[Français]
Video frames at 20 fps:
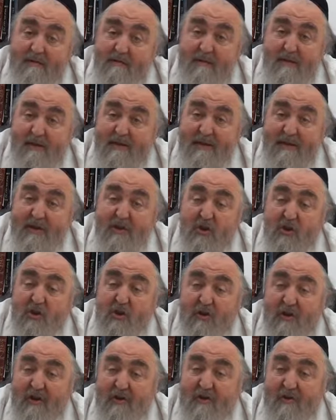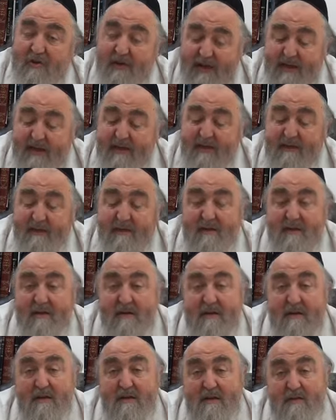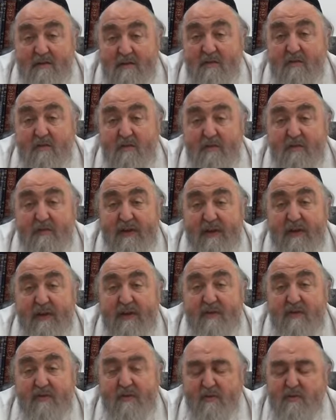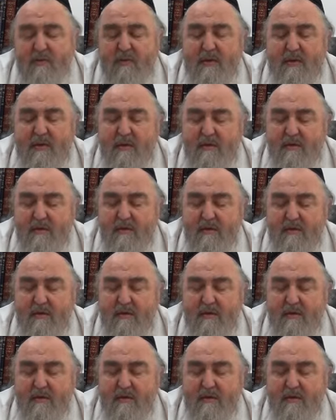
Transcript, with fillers: mais ça ne changera en rien, que tout vient de lui.